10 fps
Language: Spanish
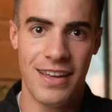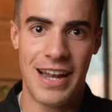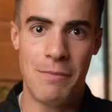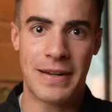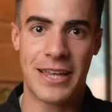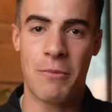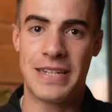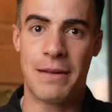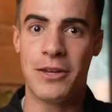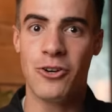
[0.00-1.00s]
en el parque con
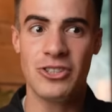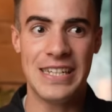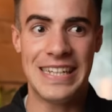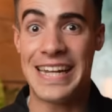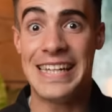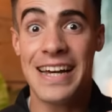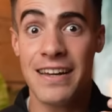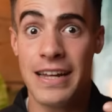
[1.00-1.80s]
mis amigos y quería,